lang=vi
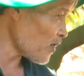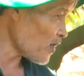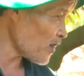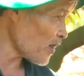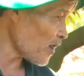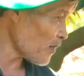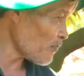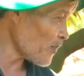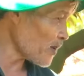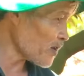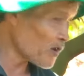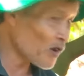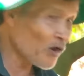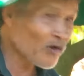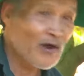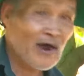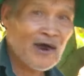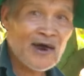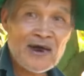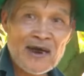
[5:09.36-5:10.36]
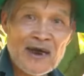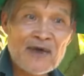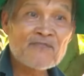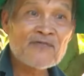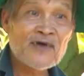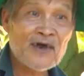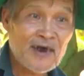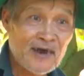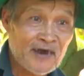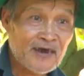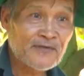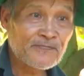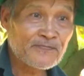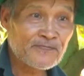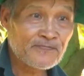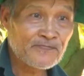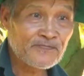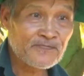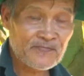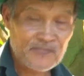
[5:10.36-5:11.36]
nó là mình cho nó ăn lân và kali.
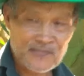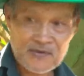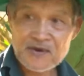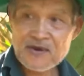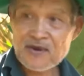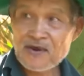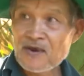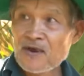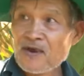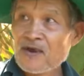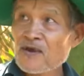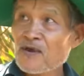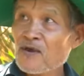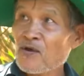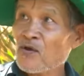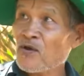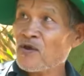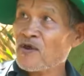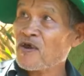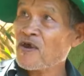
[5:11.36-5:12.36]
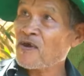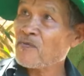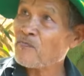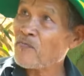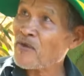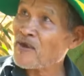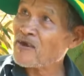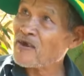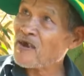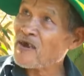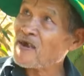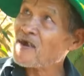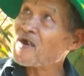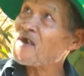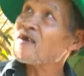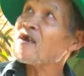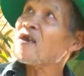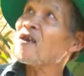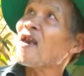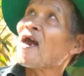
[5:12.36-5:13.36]
Rồi khi mình nhìn
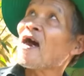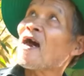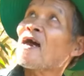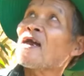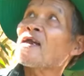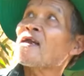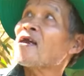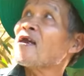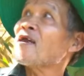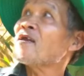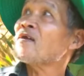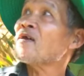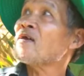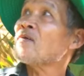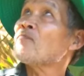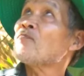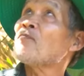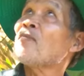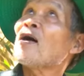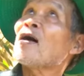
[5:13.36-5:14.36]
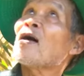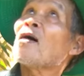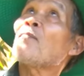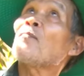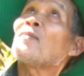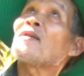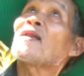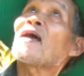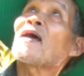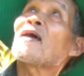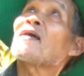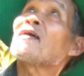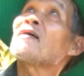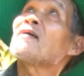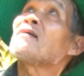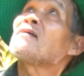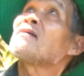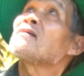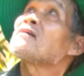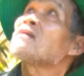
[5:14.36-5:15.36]
cái nhìn lá trên á, mà mình
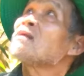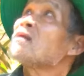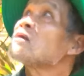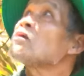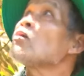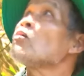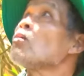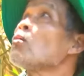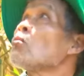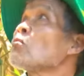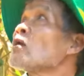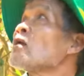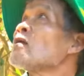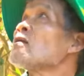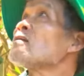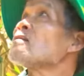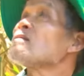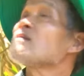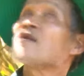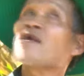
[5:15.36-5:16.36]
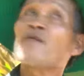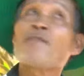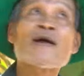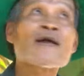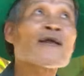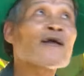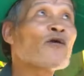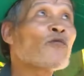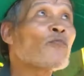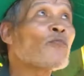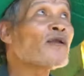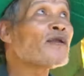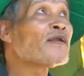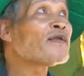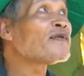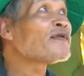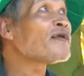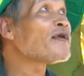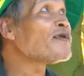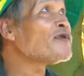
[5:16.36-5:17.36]
thấy tương đối ổn định thì bắt đầu
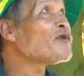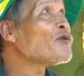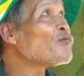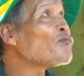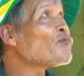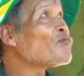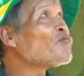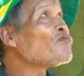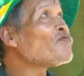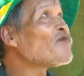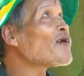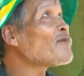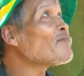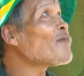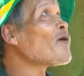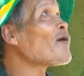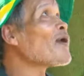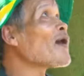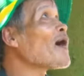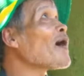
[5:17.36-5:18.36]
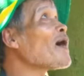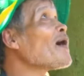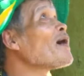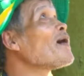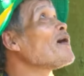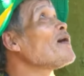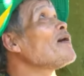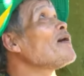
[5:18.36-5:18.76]
mình sẽ dùng phân bón lá.